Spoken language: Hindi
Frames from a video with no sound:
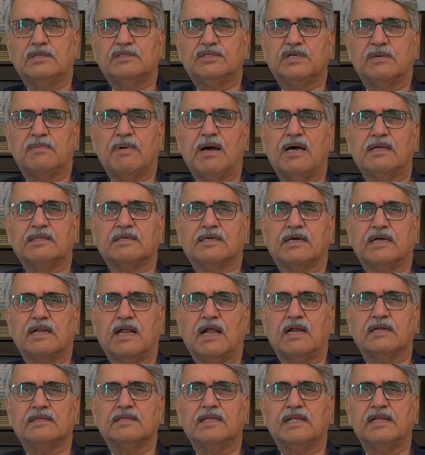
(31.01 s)
जमात
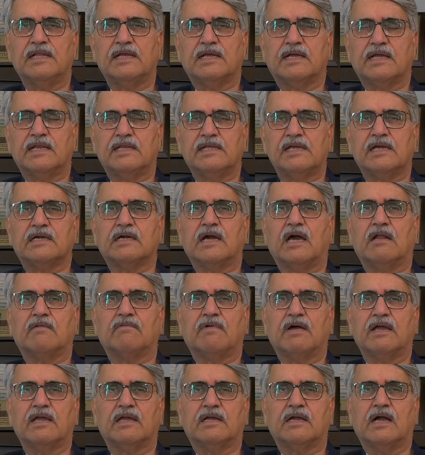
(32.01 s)
करार देने के लिए
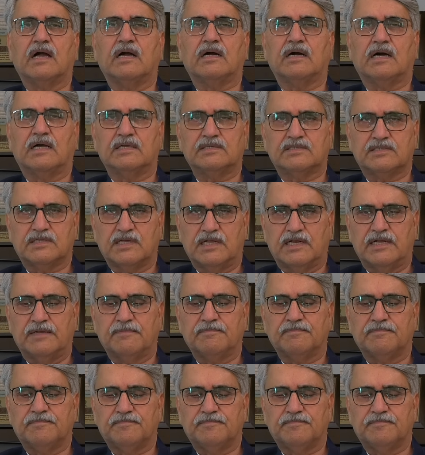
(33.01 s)
कार्रवाई का आगाज़ करें